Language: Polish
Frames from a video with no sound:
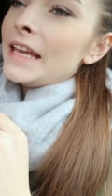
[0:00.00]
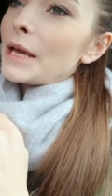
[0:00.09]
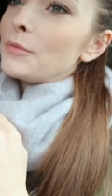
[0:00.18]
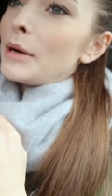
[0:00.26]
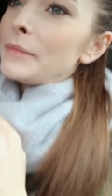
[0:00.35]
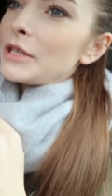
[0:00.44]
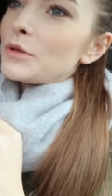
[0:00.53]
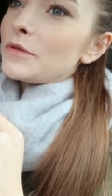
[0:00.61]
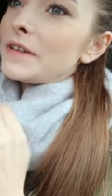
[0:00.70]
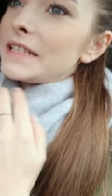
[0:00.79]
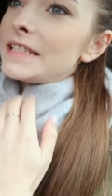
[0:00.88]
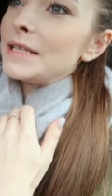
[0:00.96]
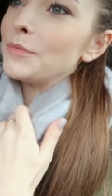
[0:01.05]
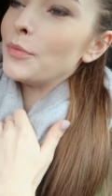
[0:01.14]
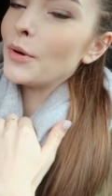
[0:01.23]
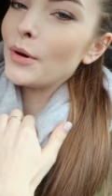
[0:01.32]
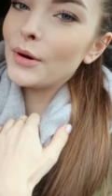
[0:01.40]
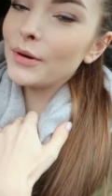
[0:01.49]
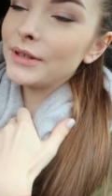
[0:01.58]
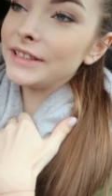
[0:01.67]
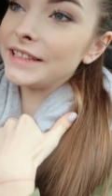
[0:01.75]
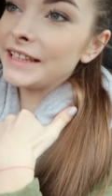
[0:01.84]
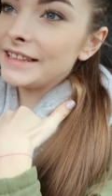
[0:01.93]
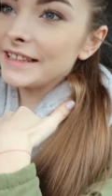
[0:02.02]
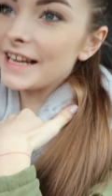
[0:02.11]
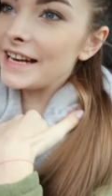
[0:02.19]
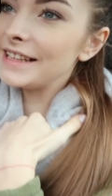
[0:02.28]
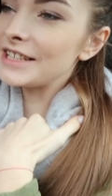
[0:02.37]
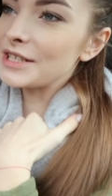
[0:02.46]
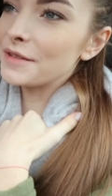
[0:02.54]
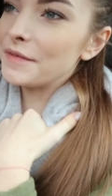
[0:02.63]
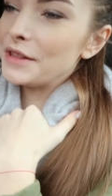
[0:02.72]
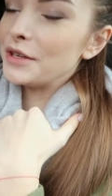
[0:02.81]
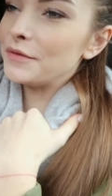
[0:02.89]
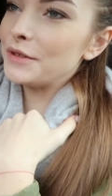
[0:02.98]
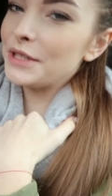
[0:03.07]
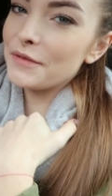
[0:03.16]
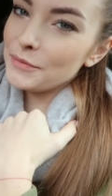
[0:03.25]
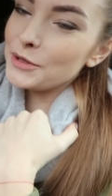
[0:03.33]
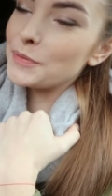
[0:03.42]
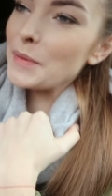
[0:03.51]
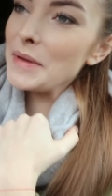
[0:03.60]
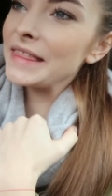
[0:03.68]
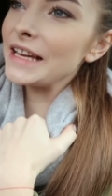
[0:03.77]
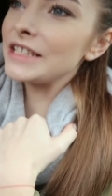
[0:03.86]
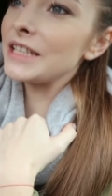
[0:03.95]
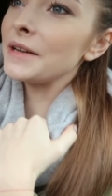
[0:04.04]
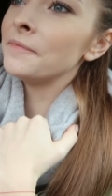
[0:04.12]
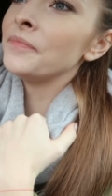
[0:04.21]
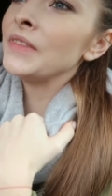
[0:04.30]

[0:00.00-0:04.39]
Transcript: Jak byłam na Słowacji po e, ten kalendarz adwentowy, nie wiem czy pamiętacie,